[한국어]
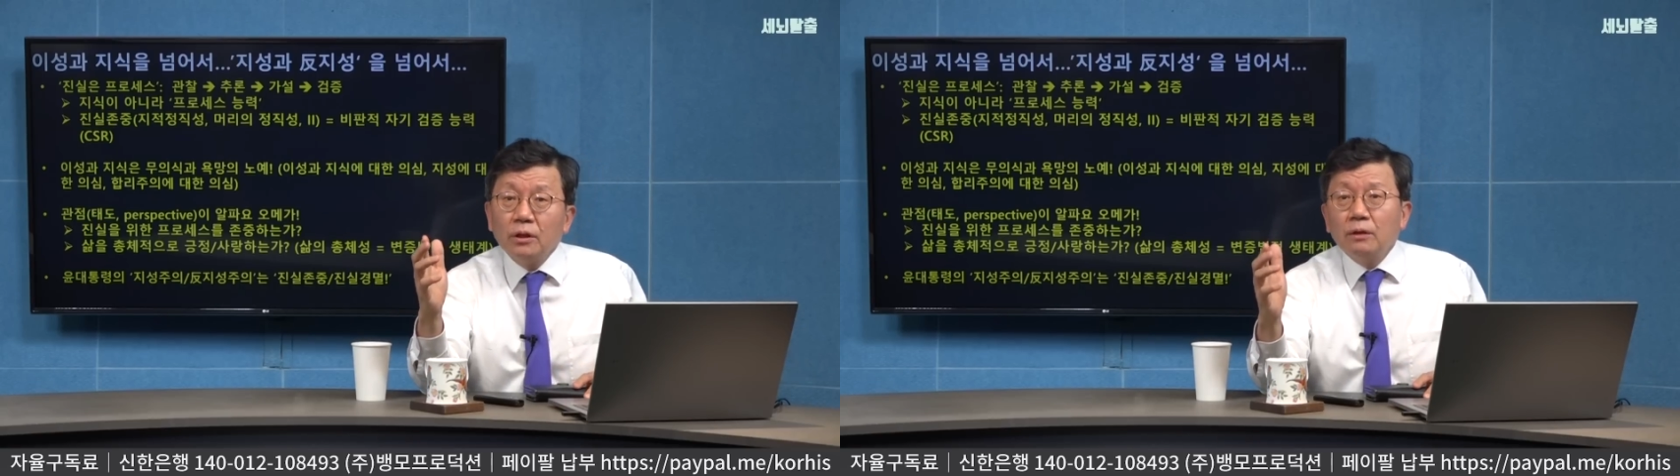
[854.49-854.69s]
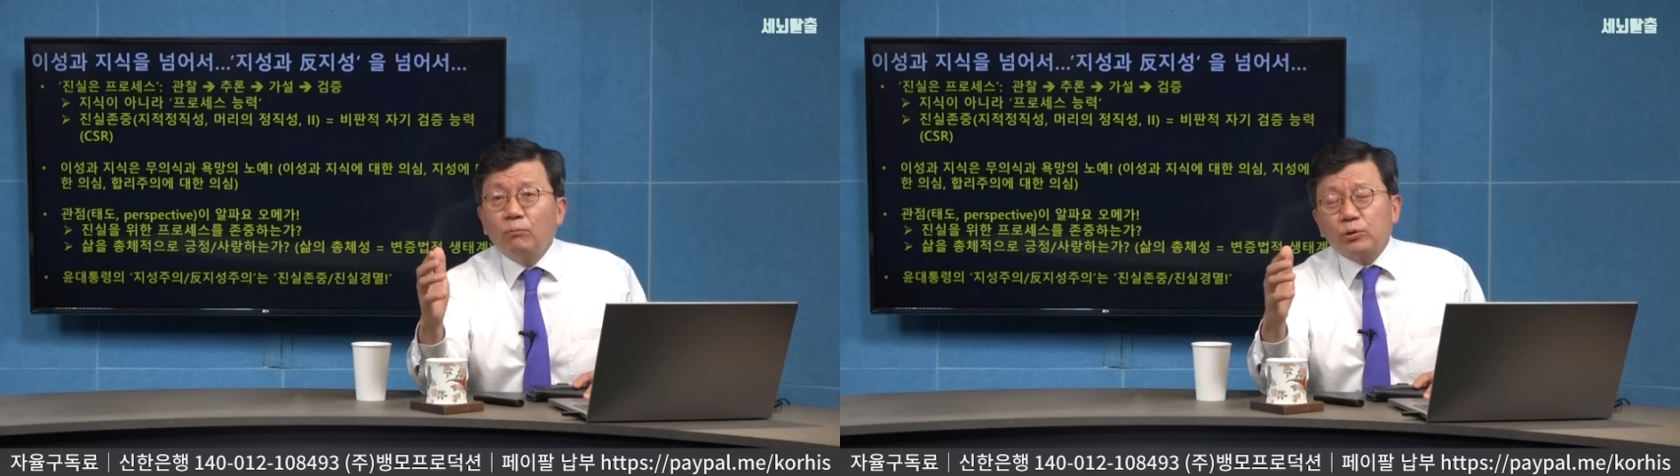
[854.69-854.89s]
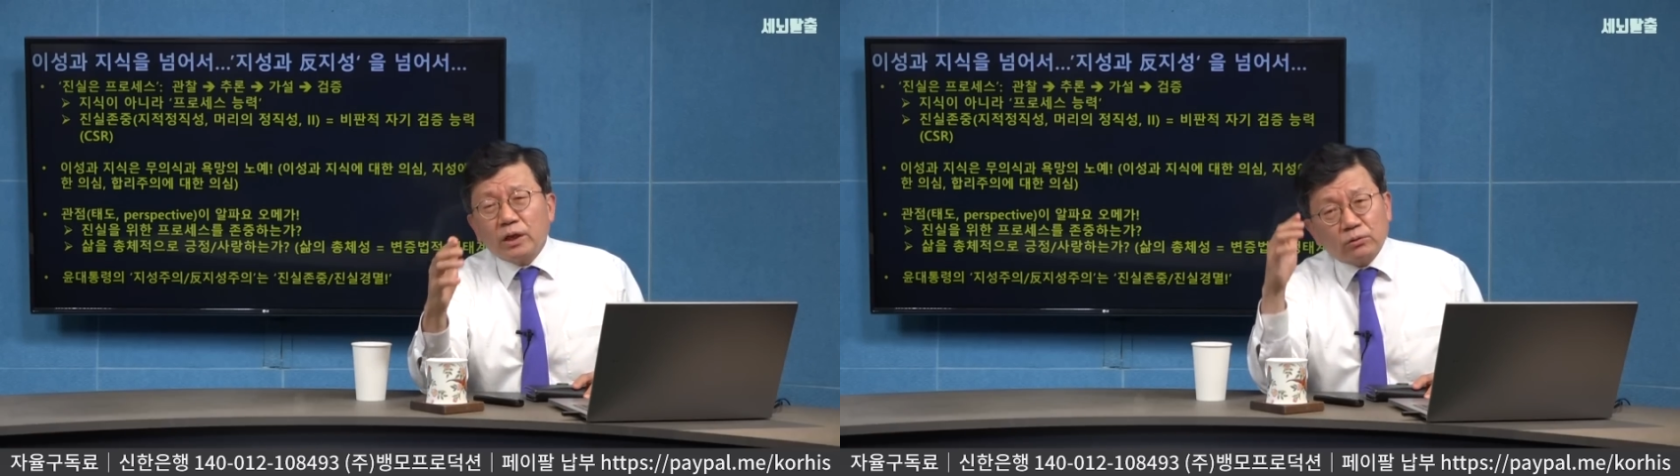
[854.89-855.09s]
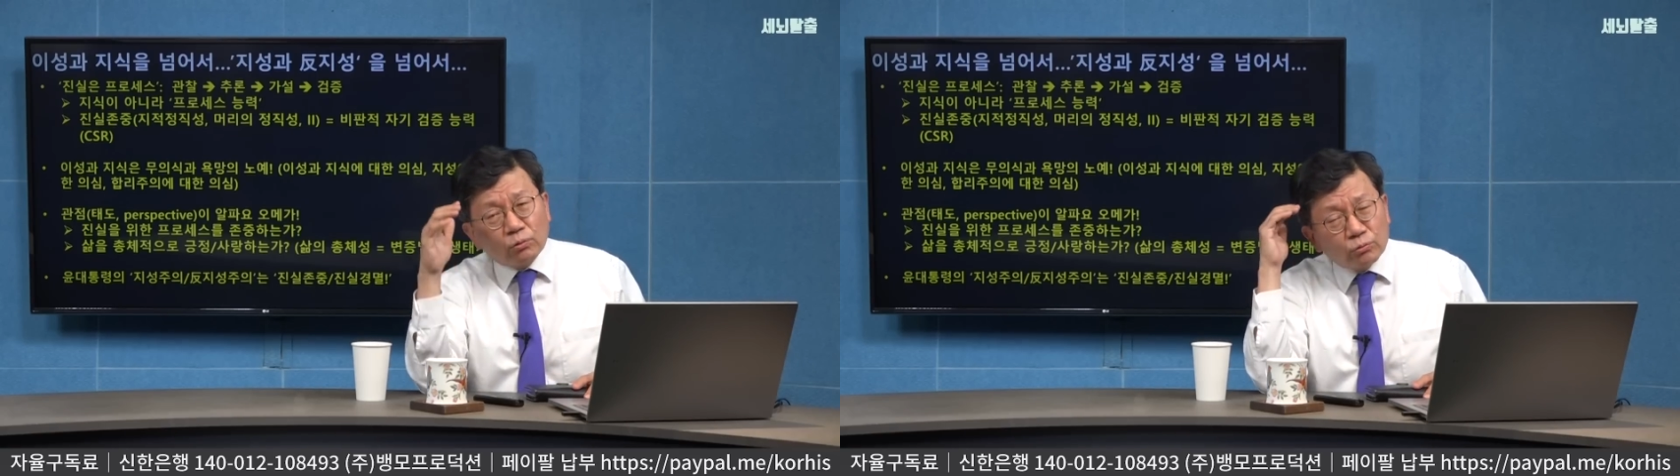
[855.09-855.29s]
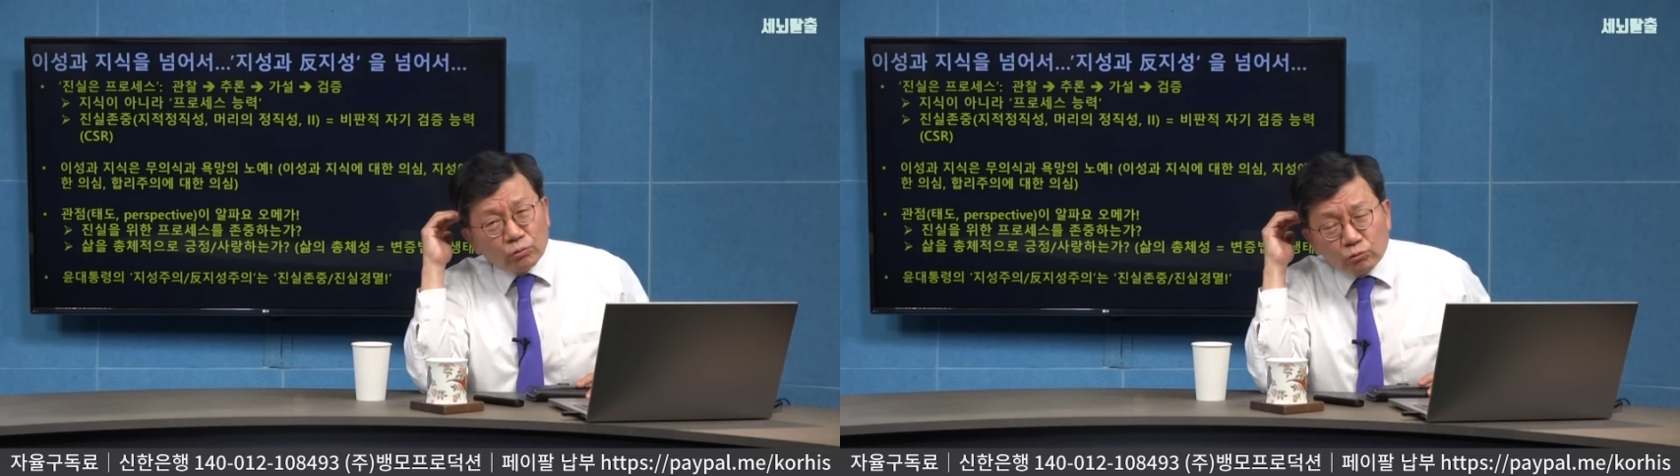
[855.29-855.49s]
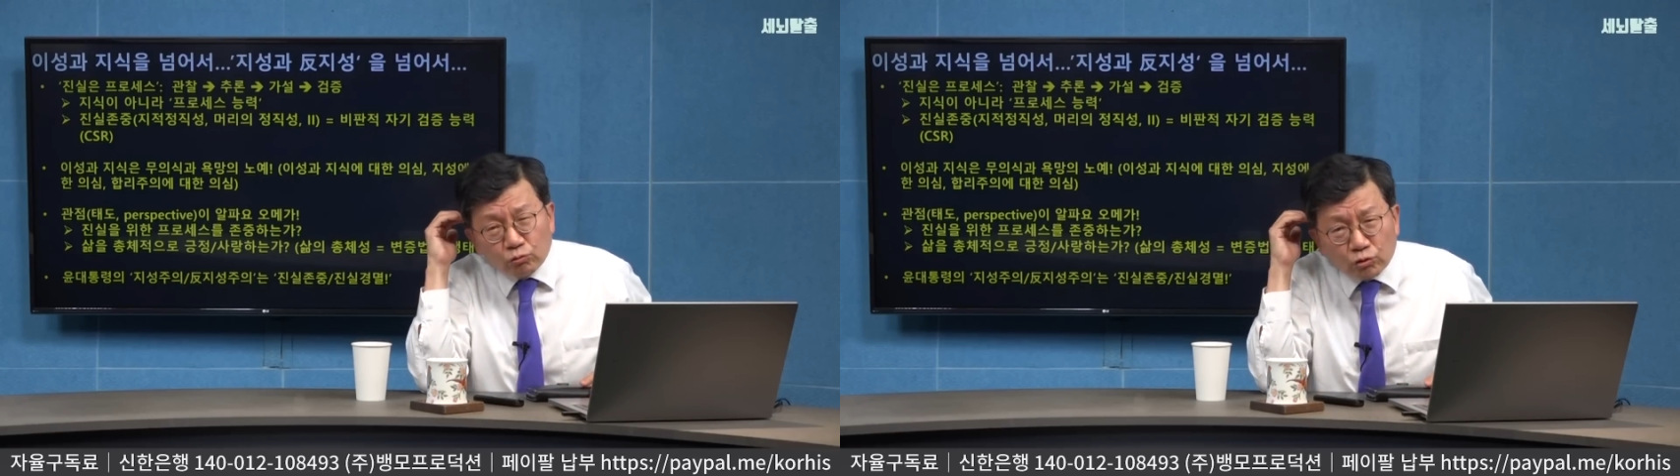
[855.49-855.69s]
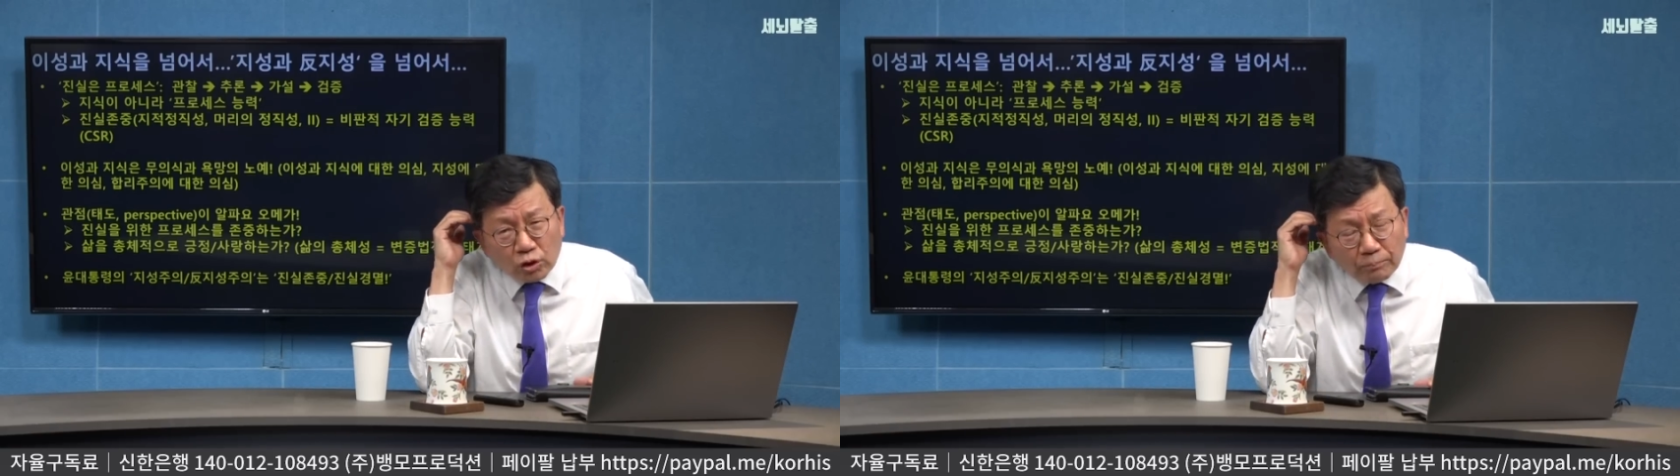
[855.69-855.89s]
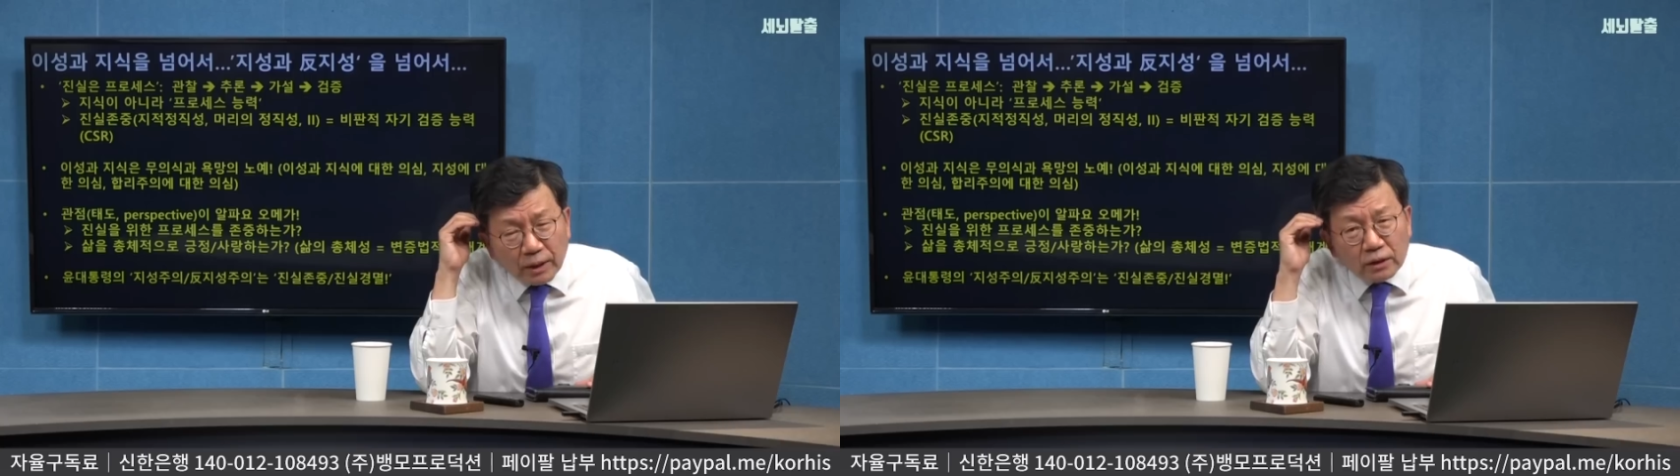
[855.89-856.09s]
모택동도
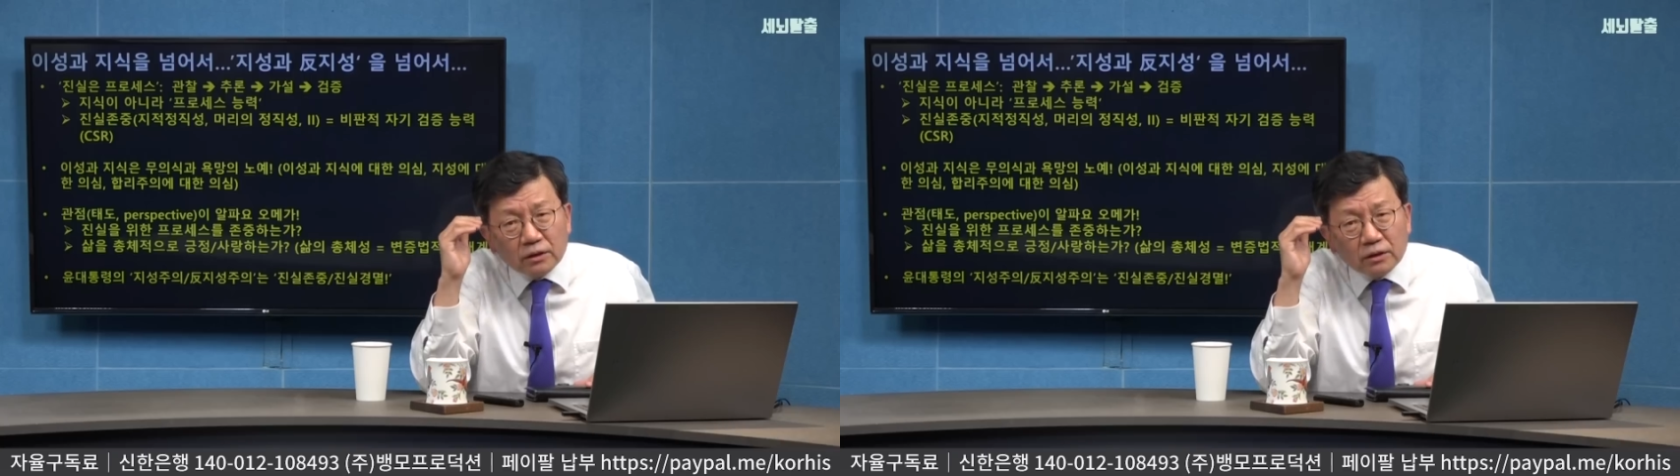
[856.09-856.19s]
수천만을